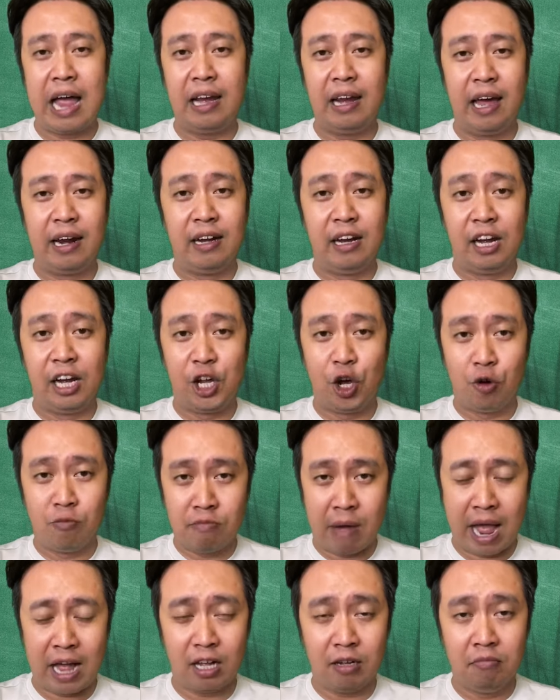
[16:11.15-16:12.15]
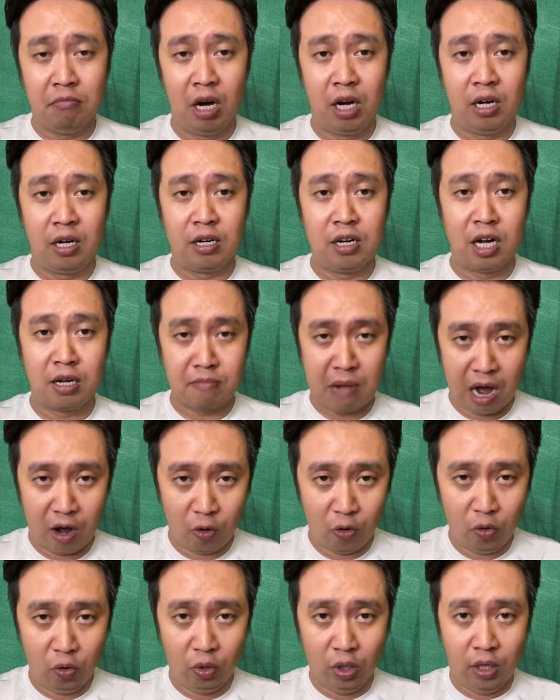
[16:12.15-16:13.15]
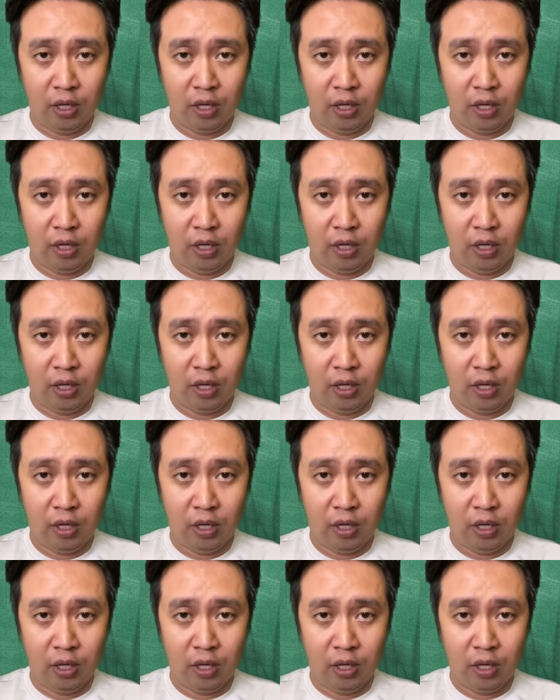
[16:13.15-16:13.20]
lần liều mạng mở đường máu,